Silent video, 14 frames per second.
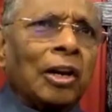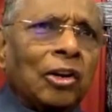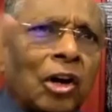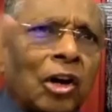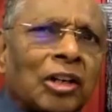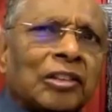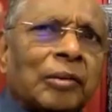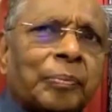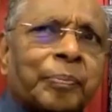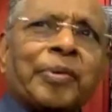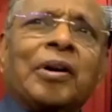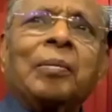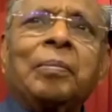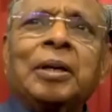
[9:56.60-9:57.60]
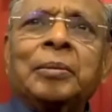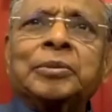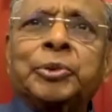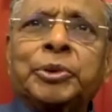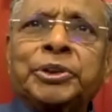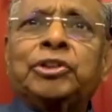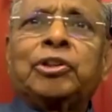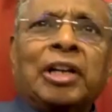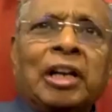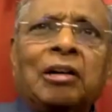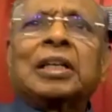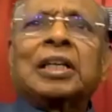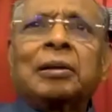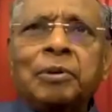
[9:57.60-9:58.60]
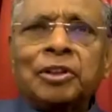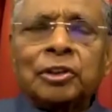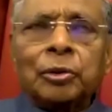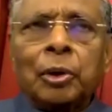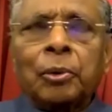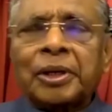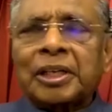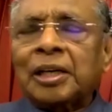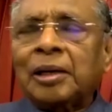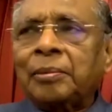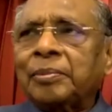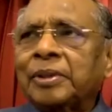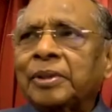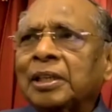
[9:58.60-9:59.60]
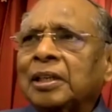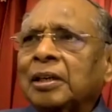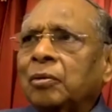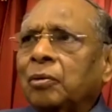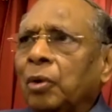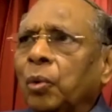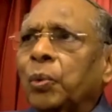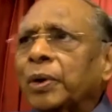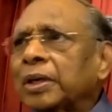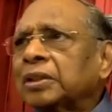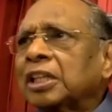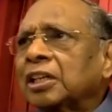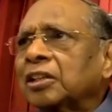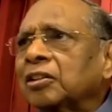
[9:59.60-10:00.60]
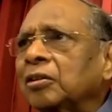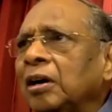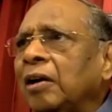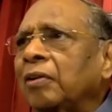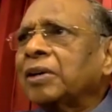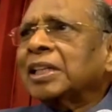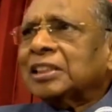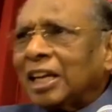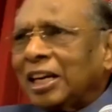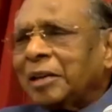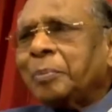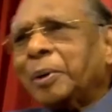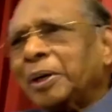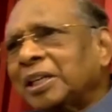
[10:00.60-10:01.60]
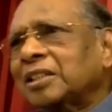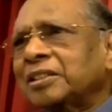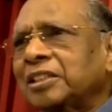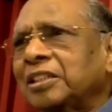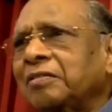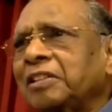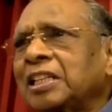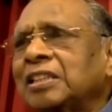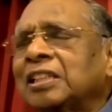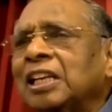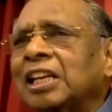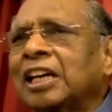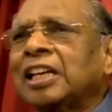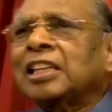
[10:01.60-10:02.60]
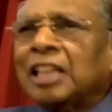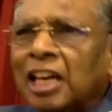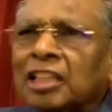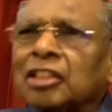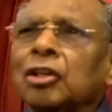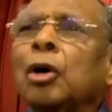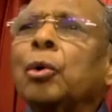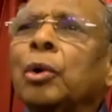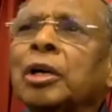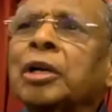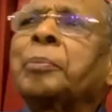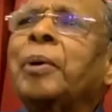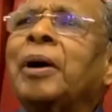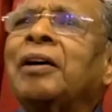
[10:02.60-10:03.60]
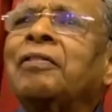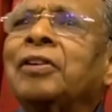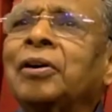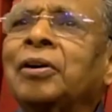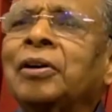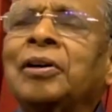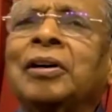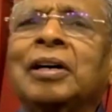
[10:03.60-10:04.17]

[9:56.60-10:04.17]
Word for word: லாட் ஆஃப் ப்ராப்ளம்ஸ் விச் யூ ஆர் நாட் ஏபிள் டு ஓவர் கம் ஒவ்வொருத்தருக்கும் அவங்க தனிப்பட்ட ஜீவியத்தில் ஏதோ ஒரு பாவம்